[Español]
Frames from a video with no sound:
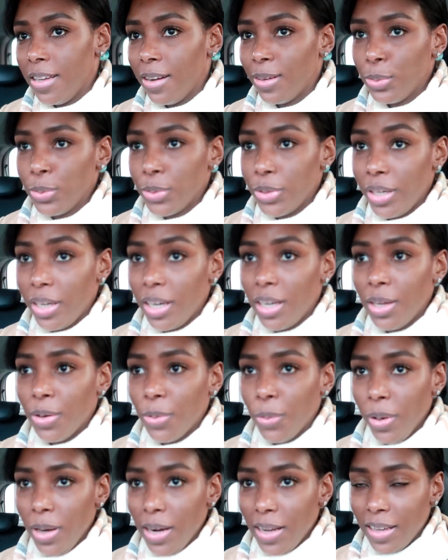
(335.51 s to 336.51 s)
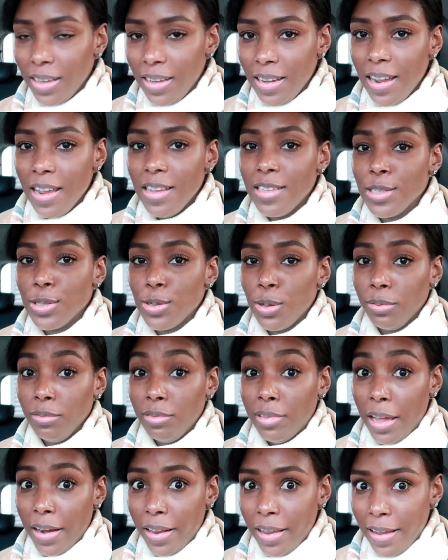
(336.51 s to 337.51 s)
ya cuando llegue a la escuela que ya ahí si son
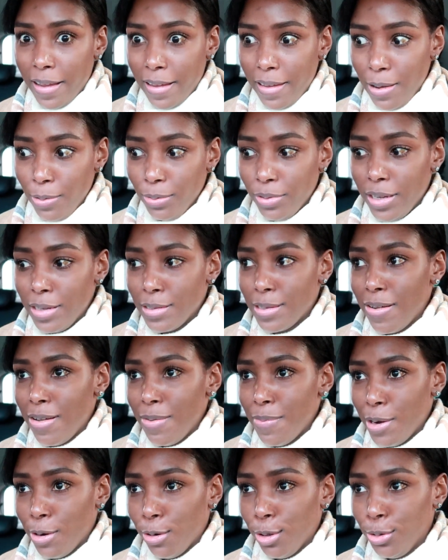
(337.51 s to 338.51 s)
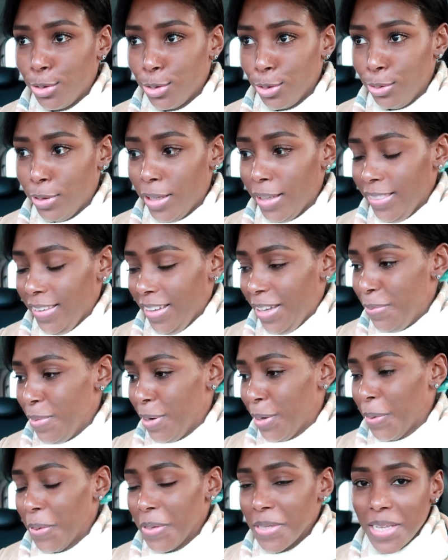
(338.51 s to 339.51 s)
tareas ya ustedes saben más contundentes y
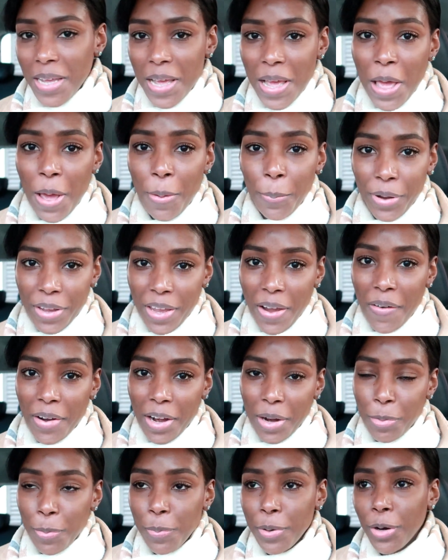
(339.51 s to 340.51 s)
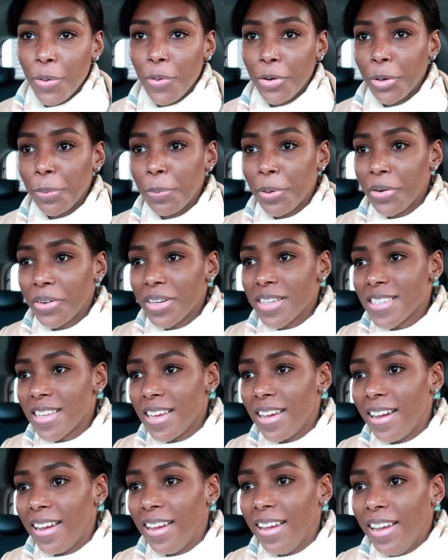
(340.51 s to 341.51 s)
más cosas pues ya veremos pero bueno espero que
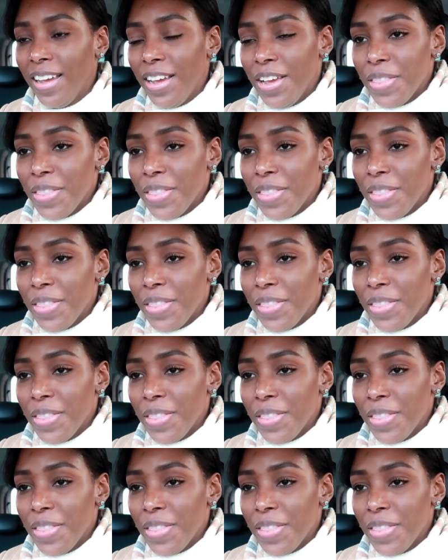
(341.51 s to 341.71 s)
sea